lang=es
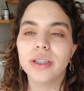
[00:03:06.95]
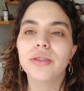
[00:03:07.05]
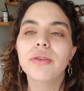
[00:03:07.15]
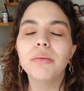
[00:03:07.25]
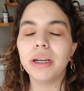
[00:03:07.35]
o
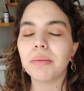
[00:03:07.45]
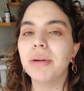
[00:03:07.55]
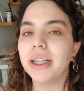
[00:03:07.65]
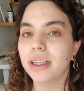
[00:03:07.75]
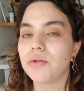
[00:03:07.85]
sea, es una
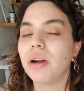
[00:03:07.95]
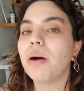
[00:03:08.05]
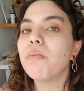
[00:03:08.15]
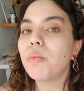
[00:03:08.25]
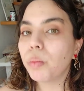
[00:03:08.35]
buena paleta, es
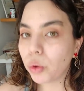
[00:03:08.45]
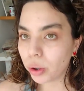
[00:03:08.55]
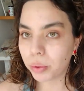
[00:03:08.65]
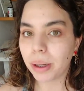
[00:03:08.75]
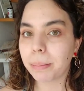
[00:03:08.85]
una
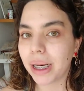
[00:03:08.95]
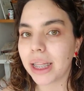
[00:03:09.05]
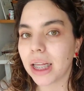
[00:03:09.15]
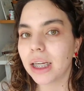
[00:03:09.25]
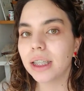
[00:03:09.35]
muy buena
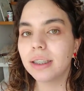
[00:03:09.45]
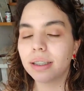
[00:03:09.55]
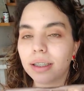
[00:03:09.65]
paleta